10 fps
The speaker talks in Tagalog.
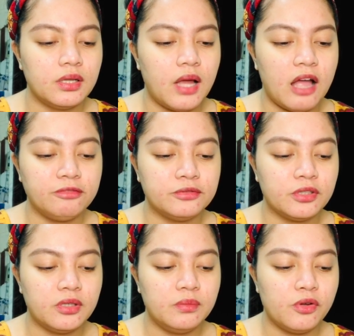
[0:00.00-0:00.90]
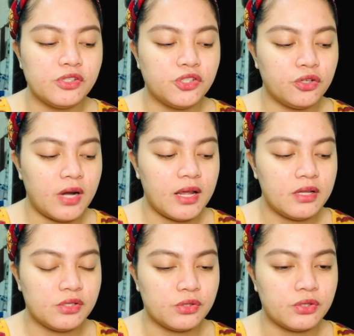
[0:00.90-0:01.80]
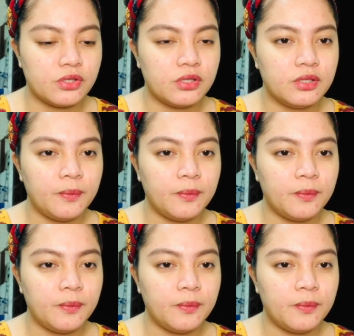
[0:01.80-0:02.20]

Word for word: after moisturizer,